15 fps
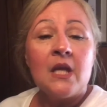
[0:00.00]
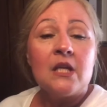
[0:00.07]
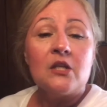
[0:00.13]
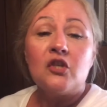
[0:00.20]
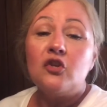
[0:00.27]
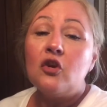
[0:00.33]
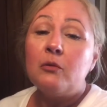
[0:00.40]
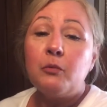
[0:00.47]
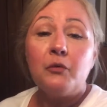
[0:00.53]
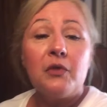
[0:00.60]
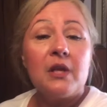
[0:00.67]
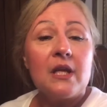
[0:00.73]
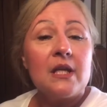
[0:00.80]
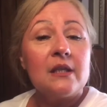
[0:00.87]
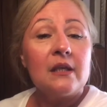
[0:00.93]
Si yo
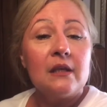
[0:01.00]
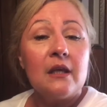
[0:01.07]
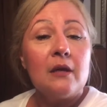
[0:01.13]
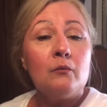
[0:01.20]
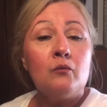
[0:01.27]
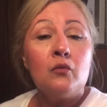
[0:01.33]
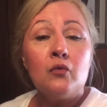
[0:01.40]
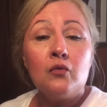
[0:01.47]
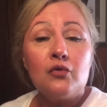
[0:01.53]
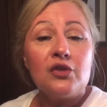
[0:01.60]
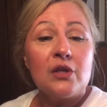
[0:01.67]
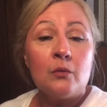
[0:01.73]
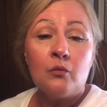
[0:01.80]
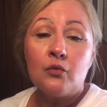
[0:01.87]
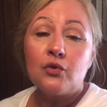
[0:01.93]
pudiera tener
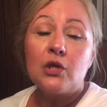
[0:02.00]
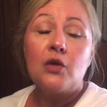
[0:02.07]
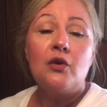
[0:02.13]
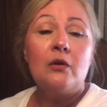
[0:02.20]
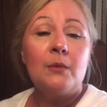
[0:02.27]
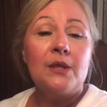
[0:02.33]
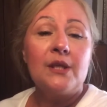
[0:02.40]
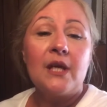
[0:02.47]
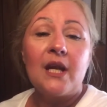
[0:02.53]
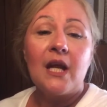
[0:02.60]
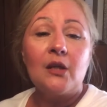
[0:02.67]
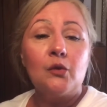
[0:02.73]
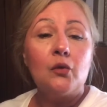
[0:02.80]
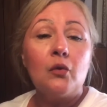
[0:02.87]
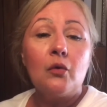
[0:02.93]
muchas, muchas, yo le mandara
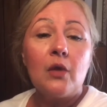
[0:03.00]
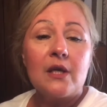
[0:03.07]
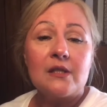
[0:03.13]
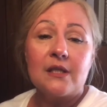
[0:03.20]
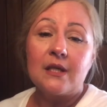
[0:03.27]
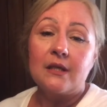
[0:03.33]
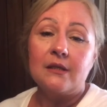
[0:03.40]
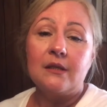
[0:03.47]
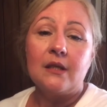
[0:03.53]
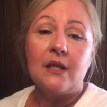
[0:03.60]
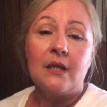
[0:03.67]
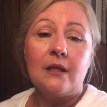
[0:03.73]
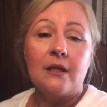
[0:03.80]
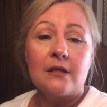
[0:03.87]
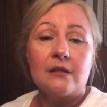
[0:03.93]
a todas
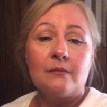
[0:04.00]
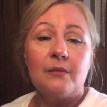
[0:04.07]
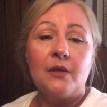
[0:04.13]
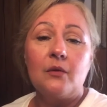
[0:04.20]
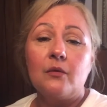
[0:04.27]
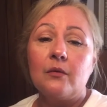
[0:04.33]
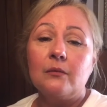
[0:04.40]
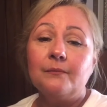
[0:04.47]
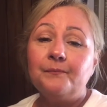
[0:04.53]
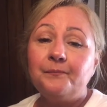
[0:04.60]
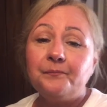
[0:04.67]
carteritas. Pero